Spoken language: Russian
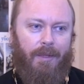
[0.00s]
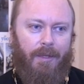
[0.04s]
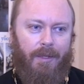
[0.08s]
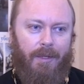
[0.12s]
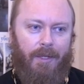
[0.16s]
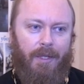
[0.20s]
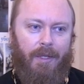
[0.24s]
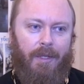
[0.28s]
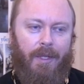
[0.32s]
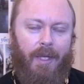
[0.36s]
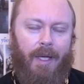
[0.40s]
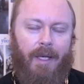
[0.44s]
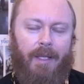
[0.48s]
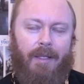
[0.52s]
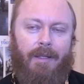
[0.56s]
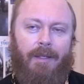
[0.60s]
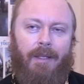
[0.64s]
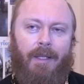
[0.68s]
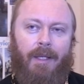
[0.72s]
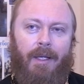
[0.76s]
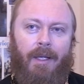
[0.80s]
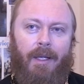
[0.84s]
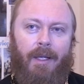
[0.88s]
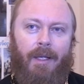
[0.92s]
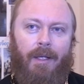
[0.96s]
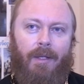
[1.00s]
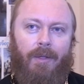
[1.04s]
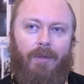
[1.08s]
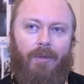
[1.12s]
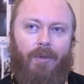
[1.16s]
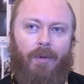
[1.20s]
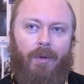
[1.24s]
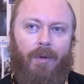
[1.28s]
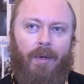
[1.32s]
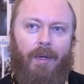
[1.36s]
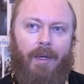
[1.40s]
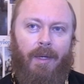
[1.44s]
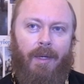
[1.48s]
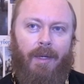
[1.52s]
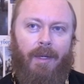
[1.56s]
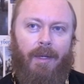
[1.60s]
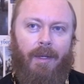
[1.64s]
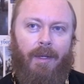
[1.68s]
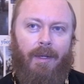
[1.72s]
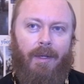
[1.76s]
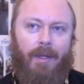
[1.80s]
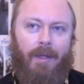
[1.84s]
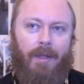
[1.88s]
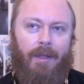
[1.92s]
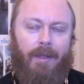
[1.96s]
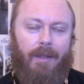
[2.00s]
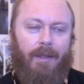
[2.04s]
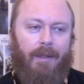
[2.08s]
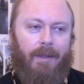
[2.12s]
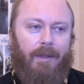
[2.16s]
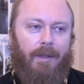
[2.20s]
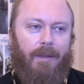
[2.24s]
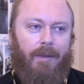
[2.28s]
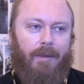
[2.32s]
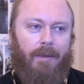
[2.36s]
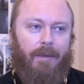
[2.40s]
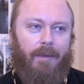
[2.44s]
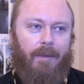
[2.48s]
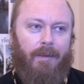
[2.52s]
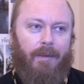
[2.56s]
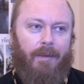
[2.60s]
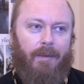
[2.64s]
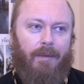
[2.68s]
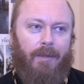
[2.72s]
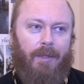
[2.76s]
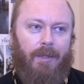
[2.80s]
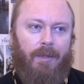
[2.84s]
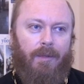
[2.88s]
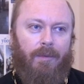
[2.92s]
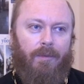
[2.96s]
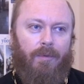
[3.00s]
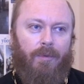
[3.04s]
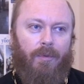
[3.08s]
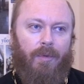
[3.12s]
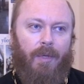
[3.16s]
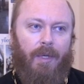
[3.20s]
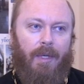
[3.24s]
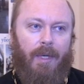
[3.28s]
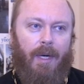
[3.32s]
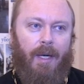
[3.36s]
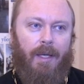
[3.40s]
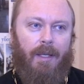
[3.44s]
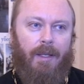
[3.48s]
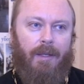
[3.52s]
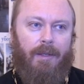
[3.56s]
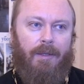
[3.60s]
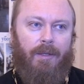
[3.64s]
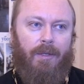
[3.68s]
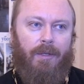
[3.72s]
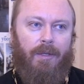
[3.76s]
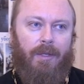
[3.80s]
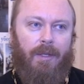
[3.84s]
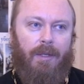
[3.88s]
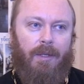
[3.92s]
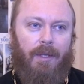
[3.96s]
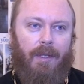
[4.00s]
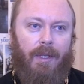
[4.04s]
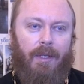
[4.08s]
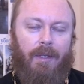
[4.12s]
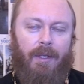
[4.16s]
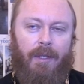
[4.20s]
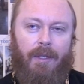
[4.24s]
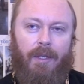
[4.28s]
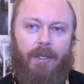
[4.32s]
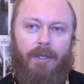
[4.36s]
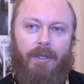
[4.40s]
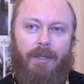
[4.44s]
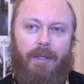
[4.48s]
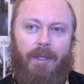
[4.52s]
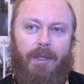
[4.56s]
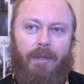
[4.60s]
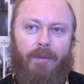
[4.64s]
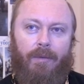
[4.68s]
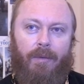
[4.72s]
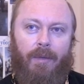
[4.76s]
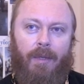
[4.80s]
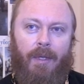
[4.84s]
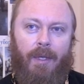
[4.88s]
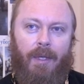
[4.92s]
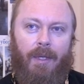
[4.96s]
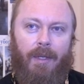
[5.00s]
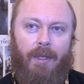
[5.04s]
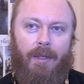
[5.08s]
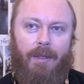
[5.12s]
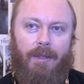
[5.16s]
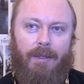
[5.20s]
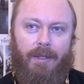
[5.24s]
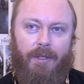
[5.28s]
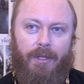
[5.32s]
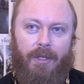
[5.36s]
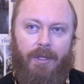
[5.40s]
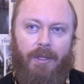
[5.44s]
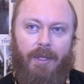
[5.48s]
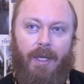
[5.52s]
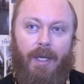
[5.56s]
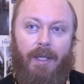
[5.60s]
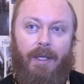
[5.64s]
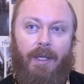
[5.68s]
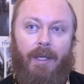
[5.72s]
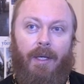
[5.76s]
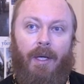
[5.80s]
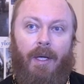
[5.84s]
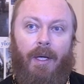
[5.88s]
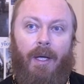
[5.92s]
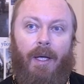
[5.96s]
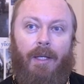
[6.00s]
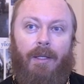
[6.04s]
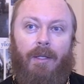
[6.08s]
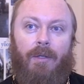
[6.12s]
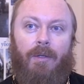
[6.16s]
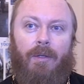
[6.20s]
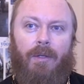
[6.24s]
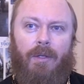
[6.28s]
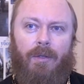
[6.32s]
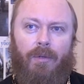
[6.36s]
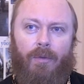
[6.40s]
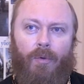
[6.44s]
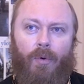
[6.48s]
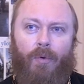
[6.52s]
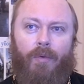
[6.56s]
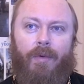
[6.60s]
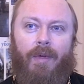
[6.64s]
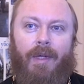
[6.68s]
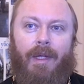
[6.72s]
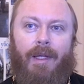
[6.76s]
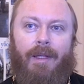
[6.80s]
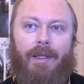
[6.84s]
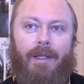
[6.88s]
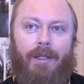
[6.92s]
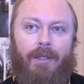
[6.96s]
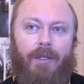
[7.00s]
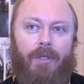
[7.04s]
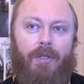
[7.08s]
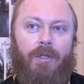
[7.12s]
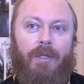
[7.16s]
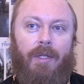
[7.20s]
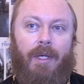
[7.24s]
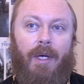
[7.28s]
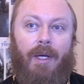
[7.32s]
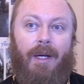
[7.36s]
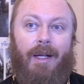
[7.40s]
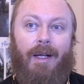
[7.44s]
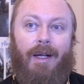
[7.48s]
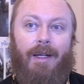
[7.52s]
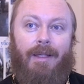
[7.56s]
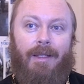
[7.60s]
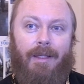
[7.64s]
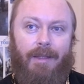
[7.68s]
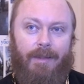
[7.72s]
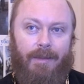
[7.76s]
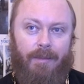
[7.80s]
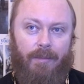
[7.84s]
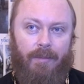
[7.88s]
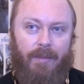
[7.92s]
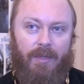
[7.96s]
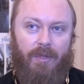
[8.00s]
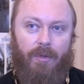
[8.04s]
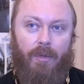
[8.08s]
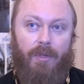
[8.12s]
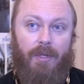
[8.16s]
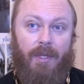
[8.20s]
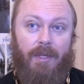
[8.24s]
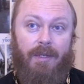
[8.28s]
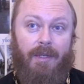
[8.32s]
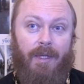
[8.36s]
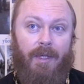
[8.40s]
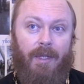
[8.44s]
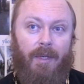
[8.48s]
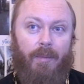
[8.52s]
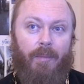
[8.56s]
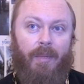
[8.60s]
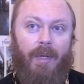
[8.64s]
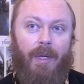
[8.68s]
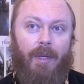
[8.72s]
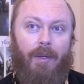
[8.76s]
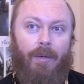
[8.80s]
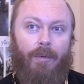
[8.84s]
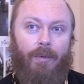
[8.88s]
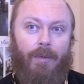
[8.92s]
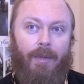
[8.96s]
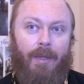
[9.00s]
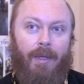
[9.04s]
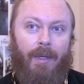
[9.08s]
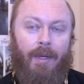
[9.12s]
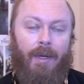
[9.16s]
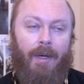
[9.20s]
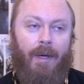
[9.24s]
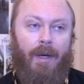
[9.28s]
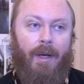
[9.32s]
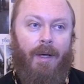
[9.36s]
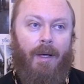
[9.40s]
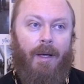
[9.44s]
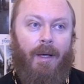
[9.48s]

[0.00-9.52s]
зачинается, то э, вот это вот уникальное совершенно генетическое его сочетание, это новый генетический организм с точки зрения биологии,